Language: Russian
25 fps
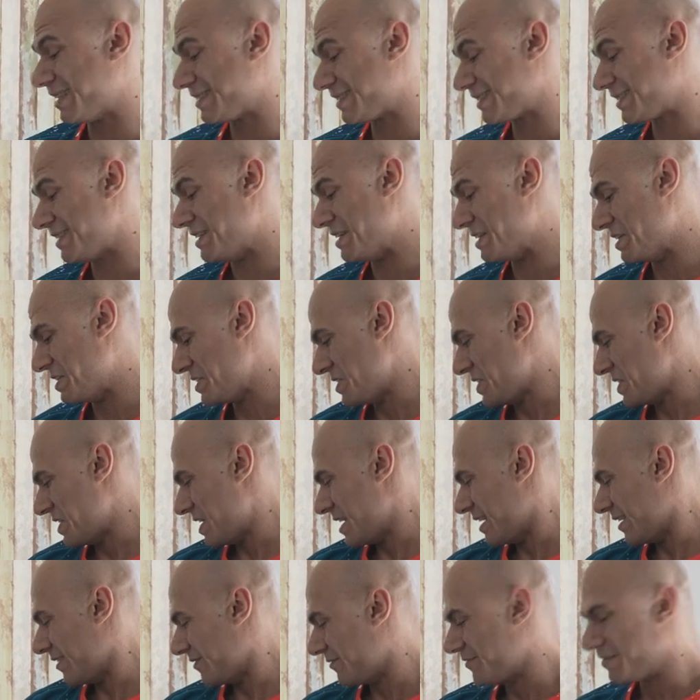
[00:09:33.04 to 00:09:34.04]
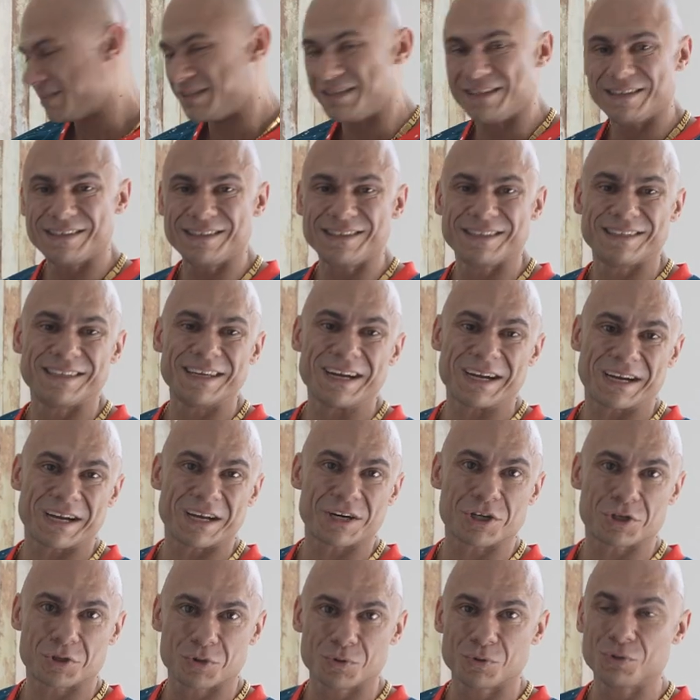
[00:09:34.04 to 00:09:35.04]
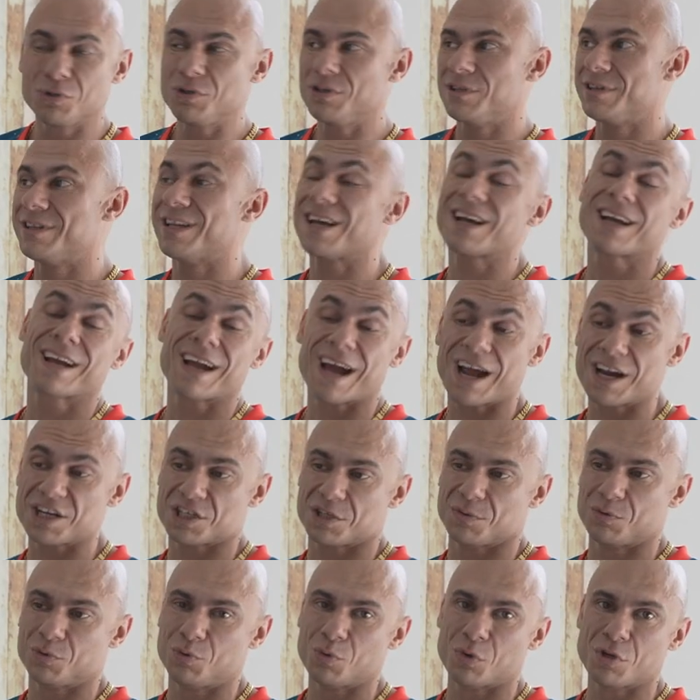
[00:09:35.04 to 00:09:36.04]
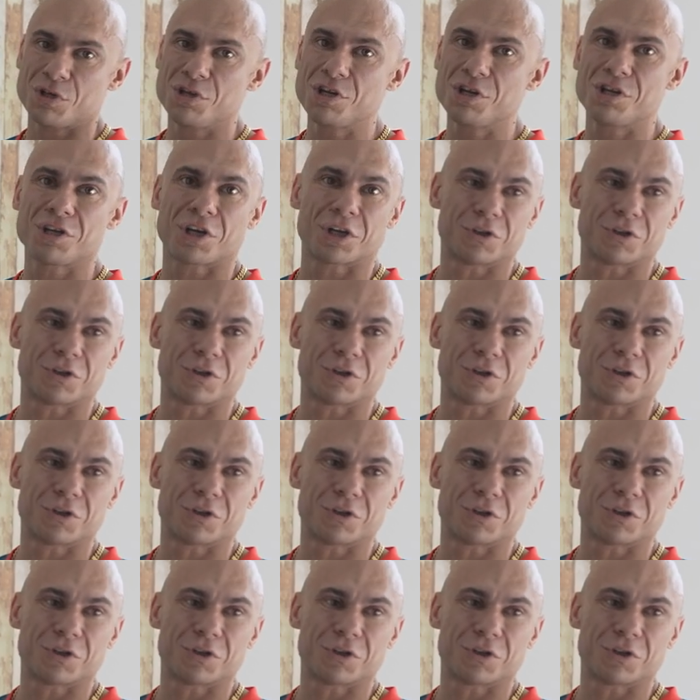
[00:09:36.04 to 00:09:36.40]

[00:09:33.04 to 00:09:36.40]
носки. В них я хожу на каждом турнире,